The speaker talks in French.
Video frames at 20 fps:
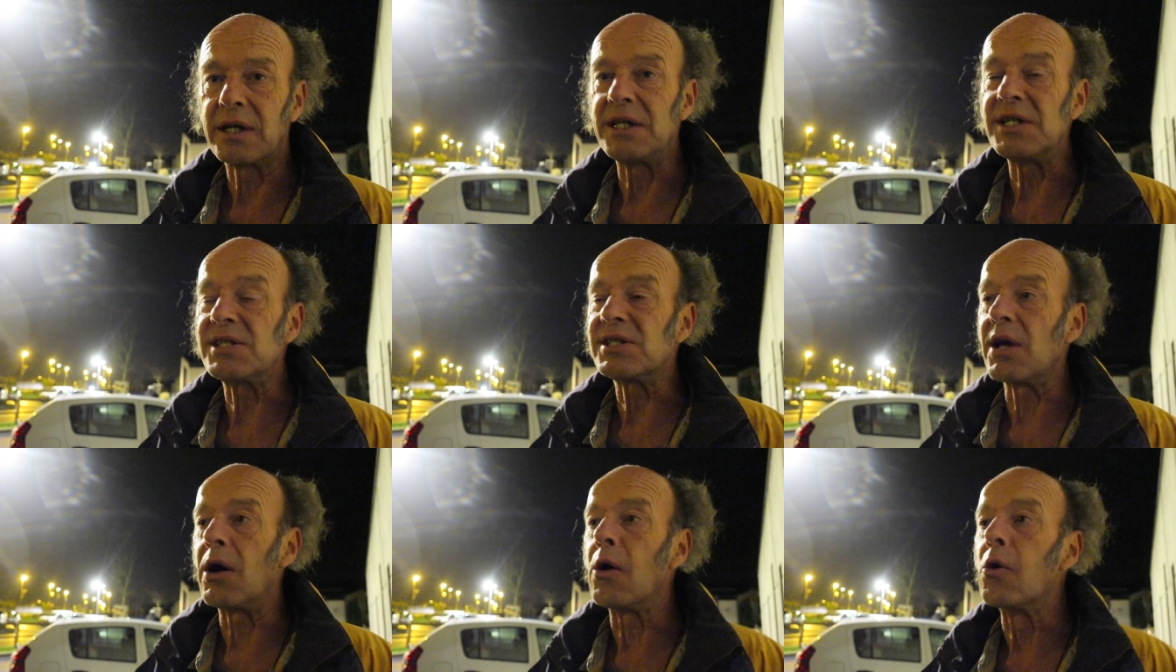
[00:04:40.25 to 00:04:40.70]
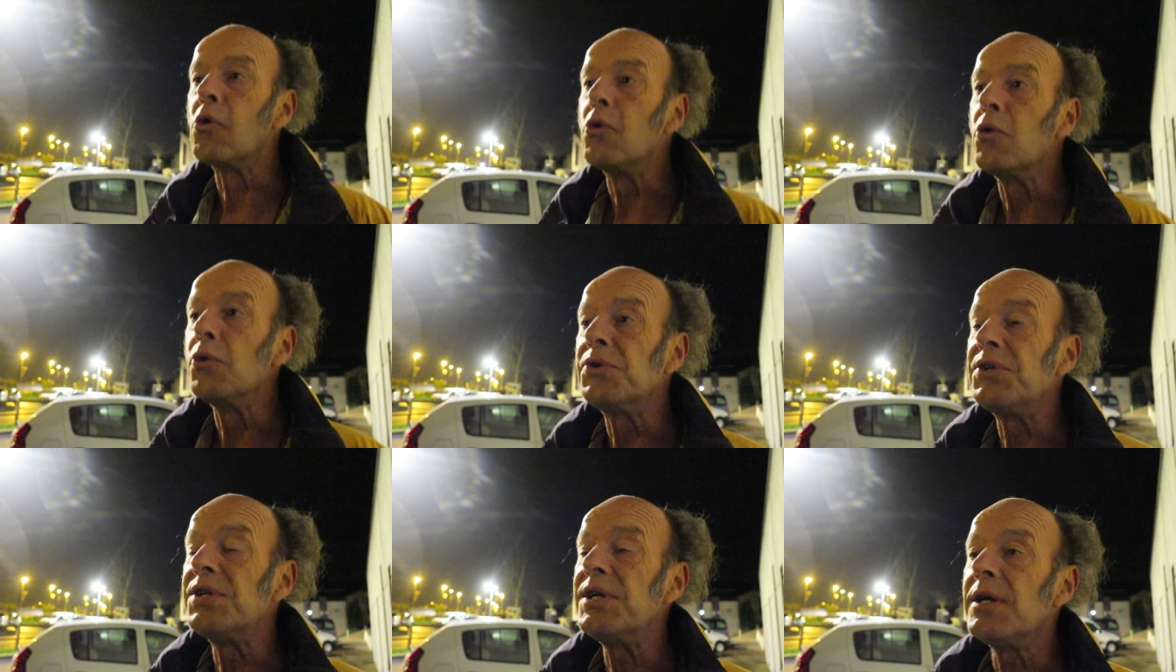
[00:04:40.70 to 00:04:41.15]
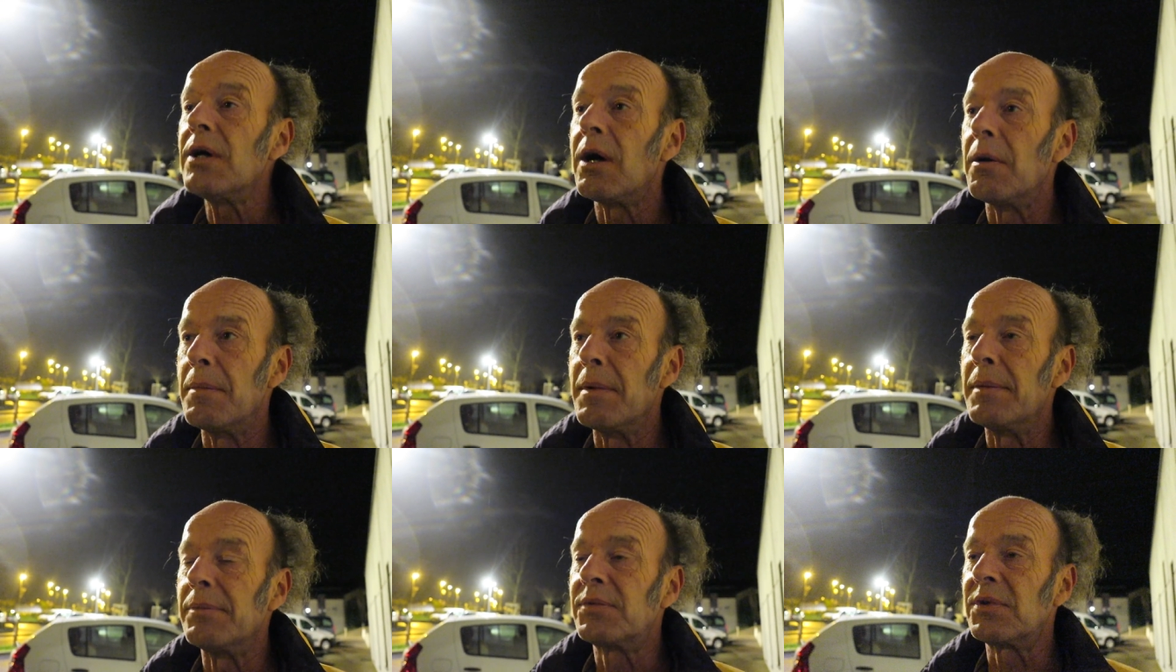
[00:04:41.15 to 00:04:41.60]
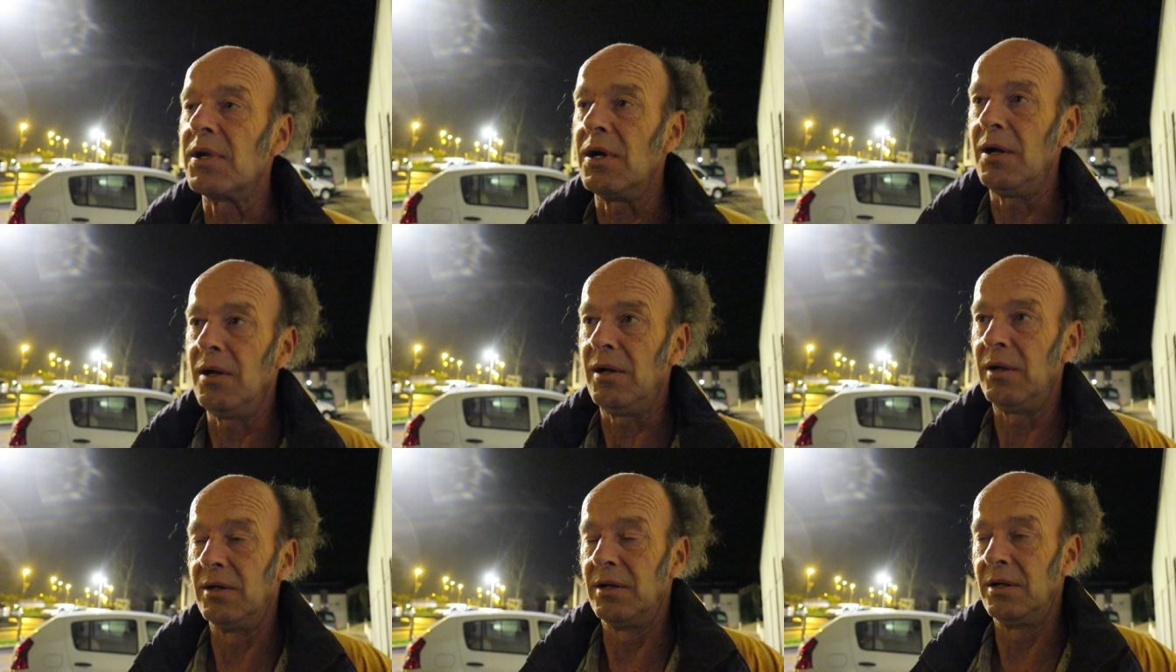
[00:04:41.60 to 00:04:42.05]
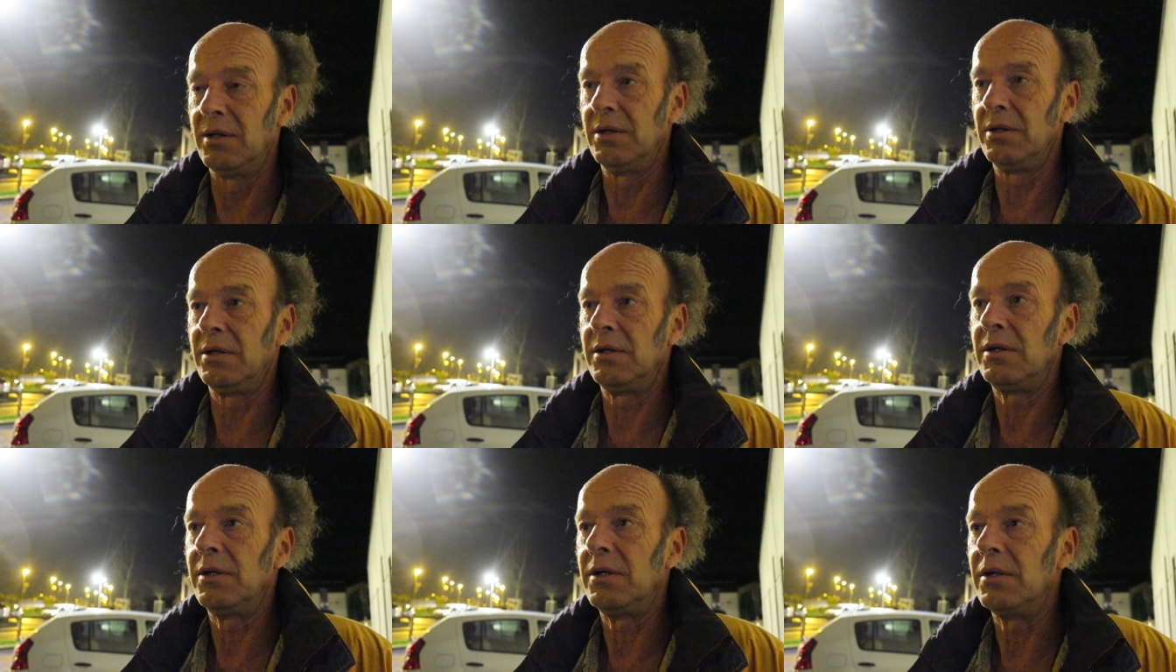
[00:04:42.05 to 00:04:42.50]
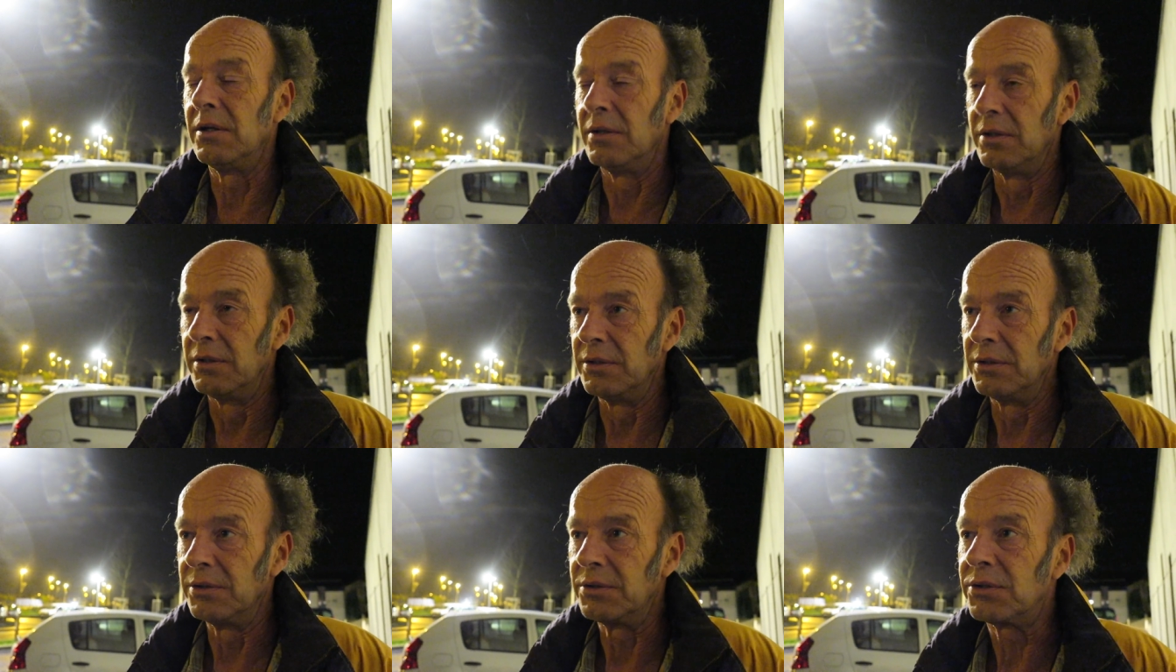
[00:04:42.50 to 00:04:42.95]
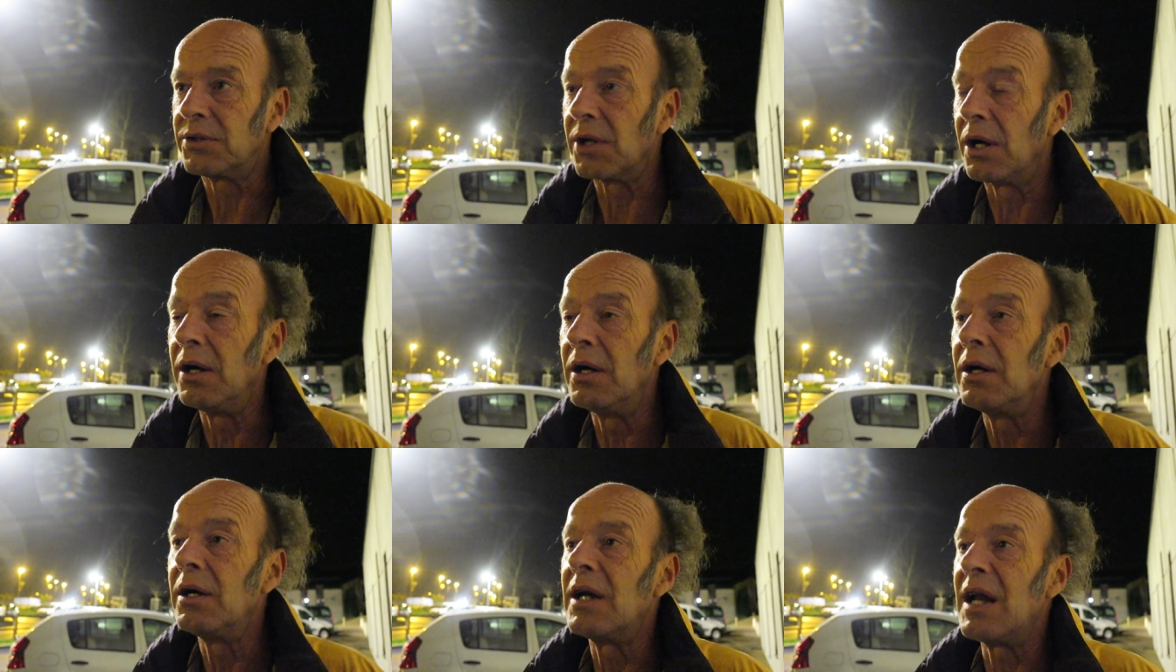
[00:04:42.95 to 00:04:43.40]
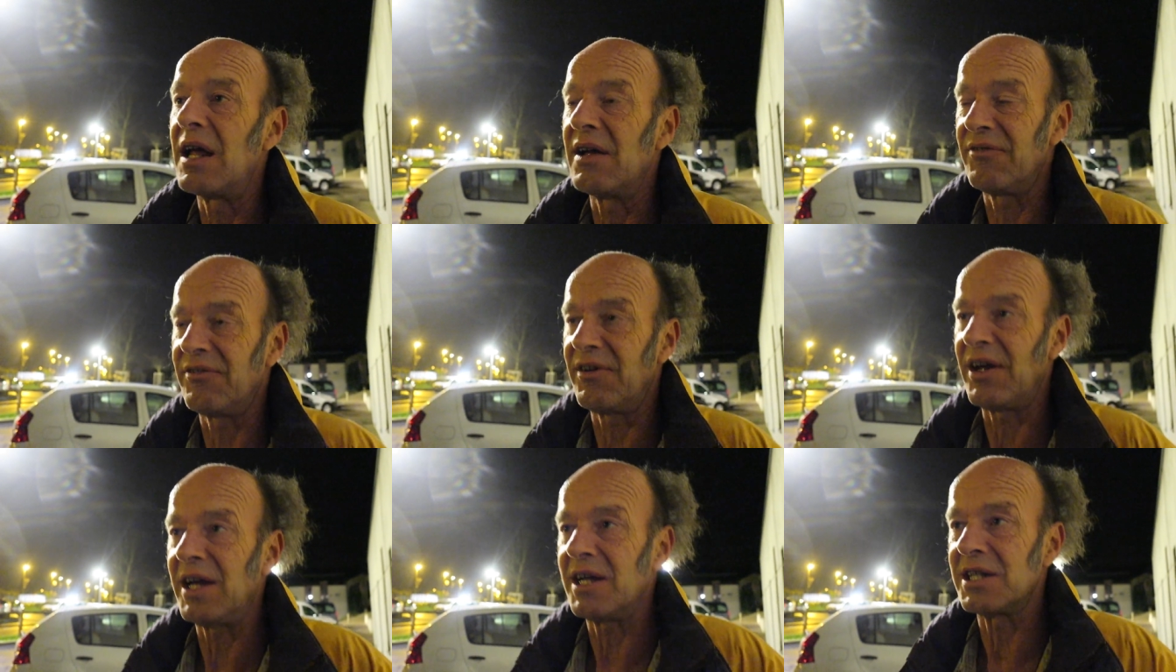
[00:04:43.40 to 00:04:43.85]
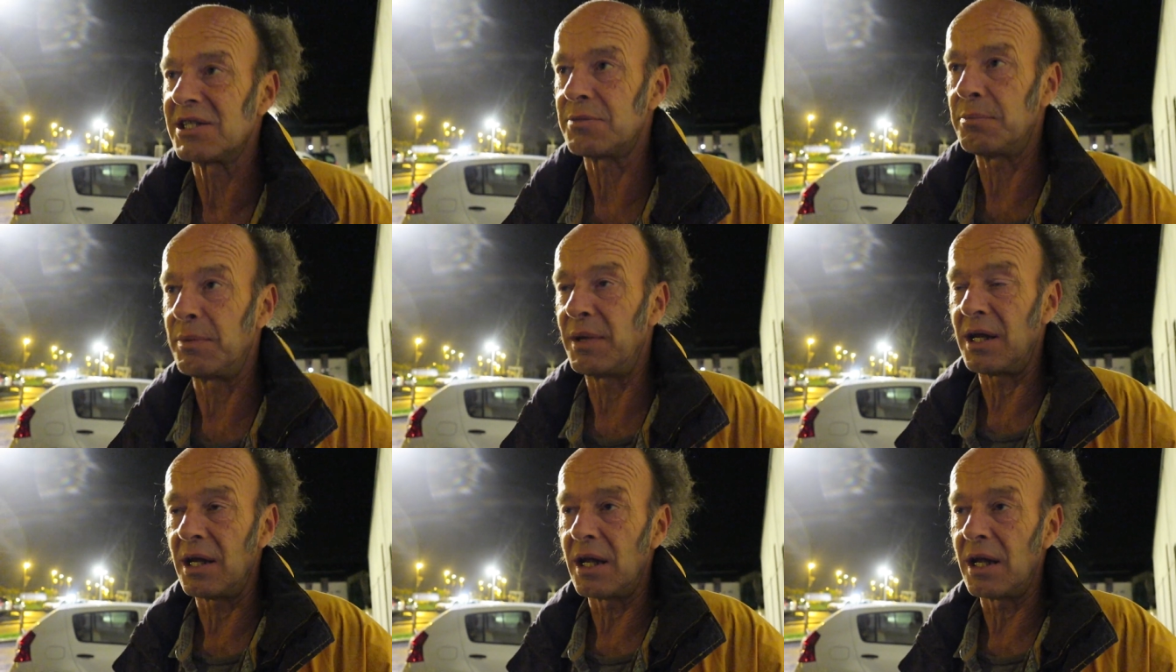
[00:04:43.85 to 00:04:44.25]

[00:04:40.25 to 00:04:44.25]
qui s'est engloutie en même temps euh, dans la vase.